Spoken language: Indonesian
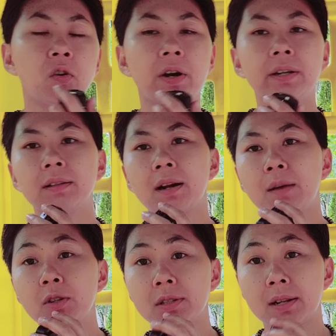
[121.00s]
doa yang
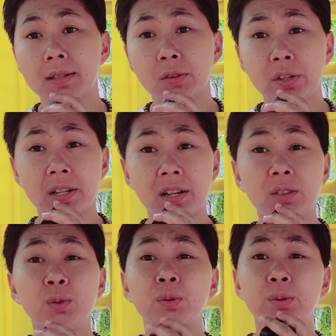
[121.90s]
terkabul salah satunya
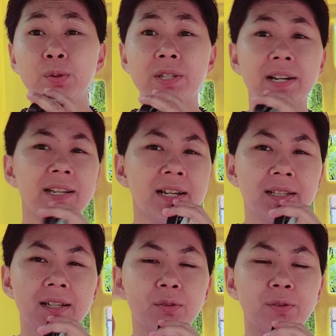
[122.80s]
adalah turun hujan
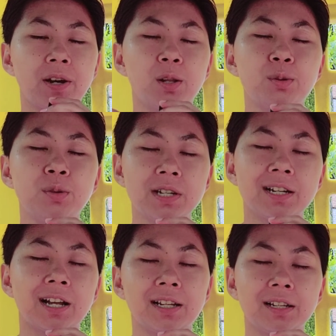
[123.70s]
ingat-ingat tuh kalau
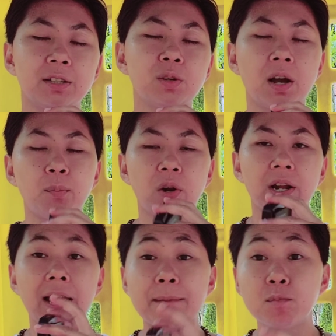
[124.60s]
hujan kalian itu nggak
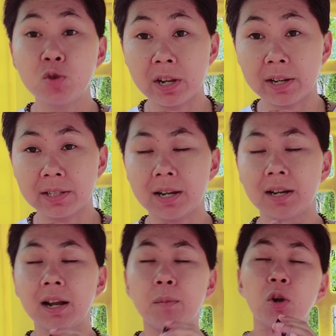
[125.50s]
boleh ngelamun ya guys ya
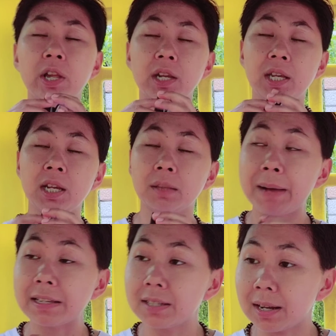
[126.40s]
nggak boleh ingat
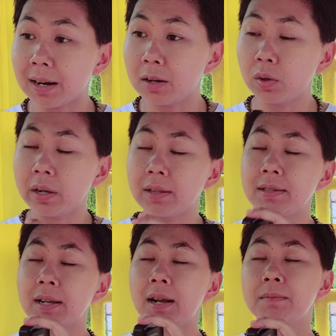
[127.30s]
pacar aduh kayak
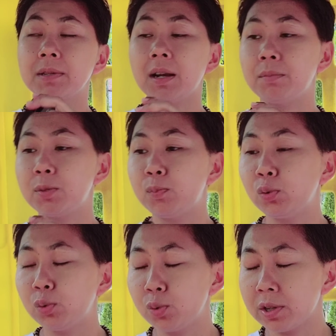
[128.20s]
disam saya habis
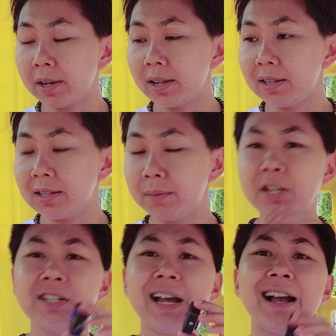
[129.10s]
putus kayak disam
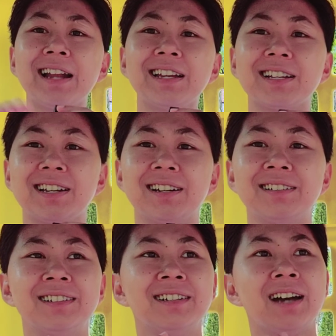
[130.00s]
ya jangan ya guys ya
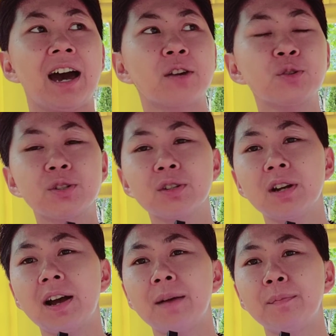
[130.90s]
harus
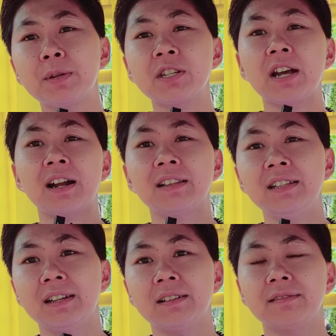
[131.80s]
besar
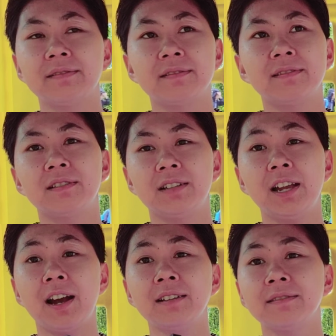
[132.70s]
hatinya
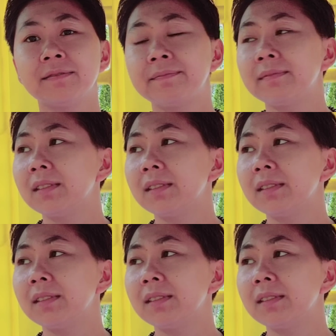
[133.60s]
ya kan